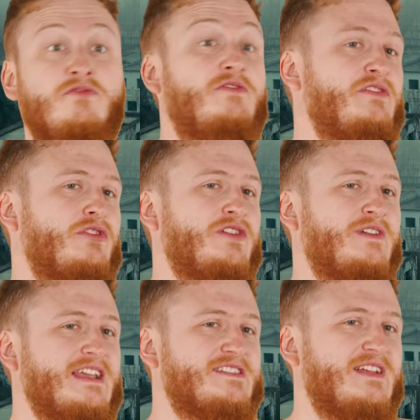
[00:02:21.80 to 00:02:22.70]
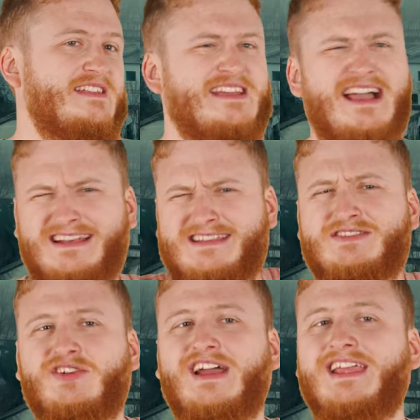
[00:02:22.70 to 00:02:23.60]
Viele von euch werden jetzt vielleicht sagen, das ist
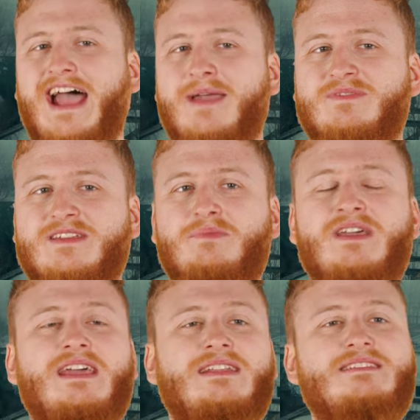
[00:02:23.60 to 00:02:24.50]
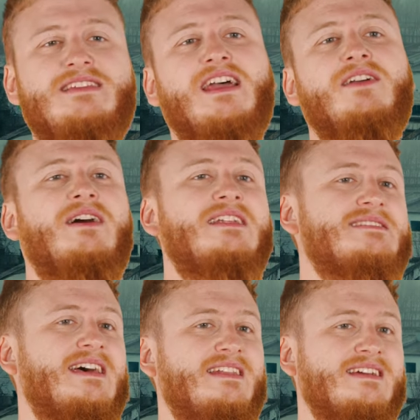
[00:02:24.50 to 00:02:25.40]
doch kein Geheimtipp. Die Serie war eine
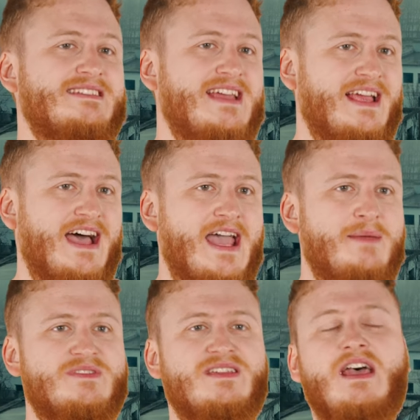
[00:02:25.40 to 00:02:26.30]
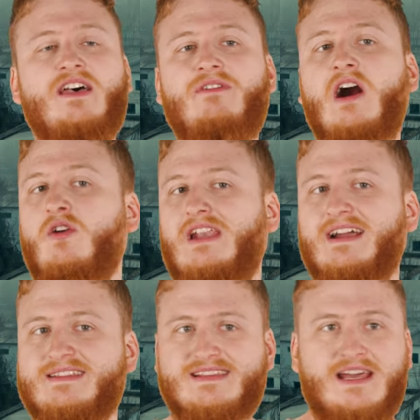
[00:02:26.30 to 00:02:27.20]
Zeit lang sehr gehypt, war auch
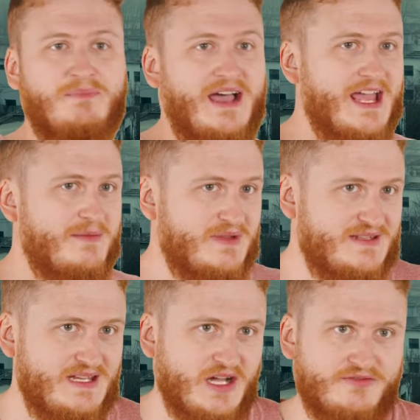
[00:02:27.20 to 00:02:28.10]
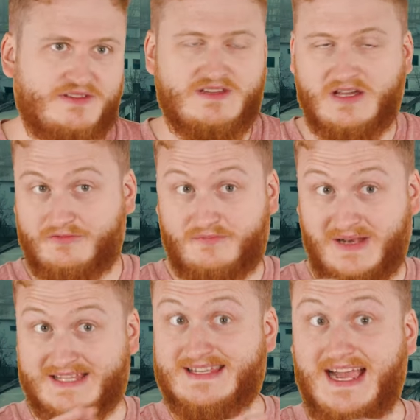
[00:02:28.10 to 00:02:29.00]
lange Zeit bei IMBD auf, auf
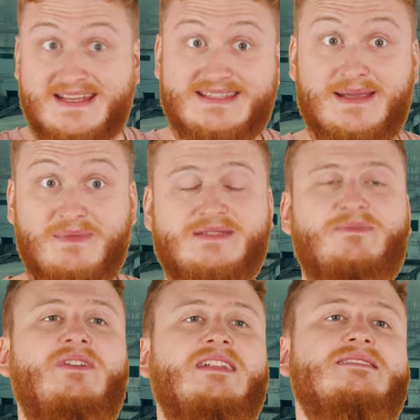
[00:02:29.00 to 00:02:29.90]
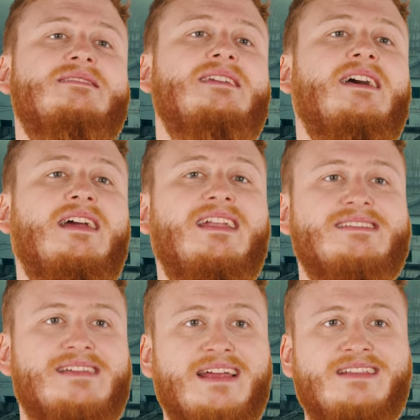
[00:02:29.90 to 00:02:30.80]
Platz 1 der bestbewertesten Serien aller
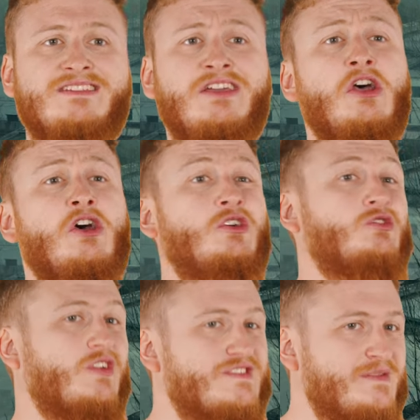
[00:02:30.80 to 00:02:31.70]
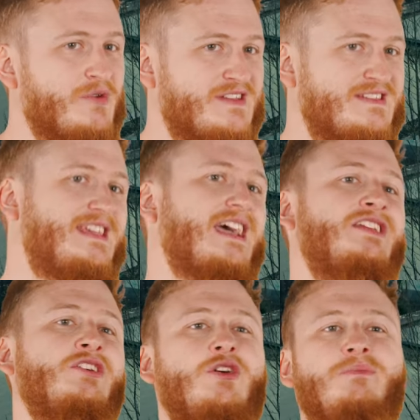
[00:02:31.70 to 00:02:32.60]
Zeiten. Trotzdem möchte ich sie gerne
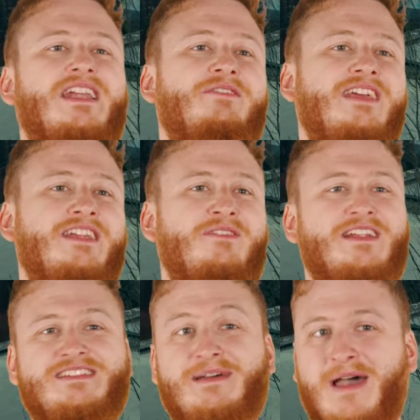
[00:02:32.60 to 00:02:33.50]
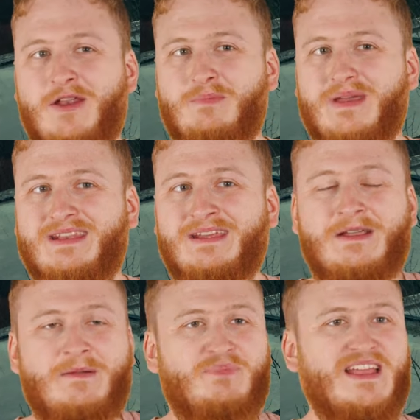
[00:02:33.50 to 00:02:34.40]
hier nochmal erwähnen, weil ich der Meinung bin,
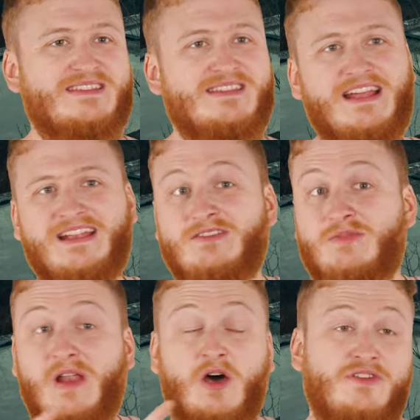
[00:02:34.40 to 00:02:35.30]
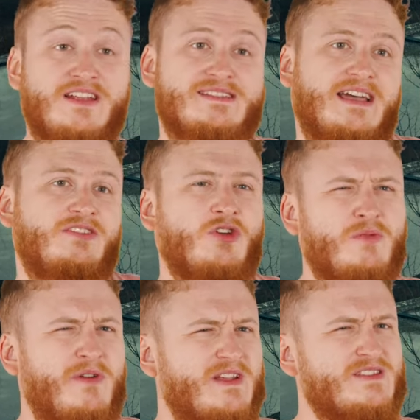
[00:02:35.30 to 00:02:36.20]
dass sie dann im Laufe der Zeit doch
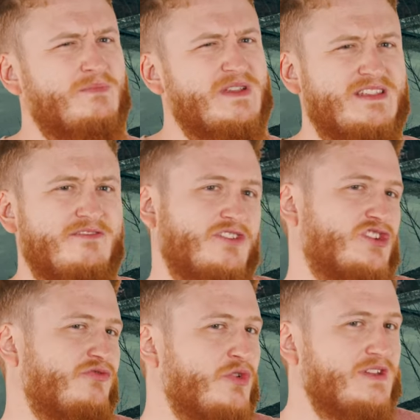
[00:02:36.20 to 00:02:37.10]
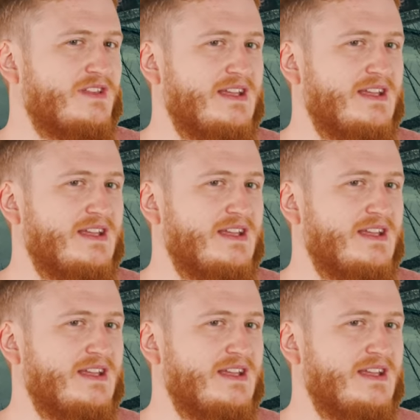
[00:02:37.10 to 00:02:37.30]
immer wieder so ein bisschen verschwunden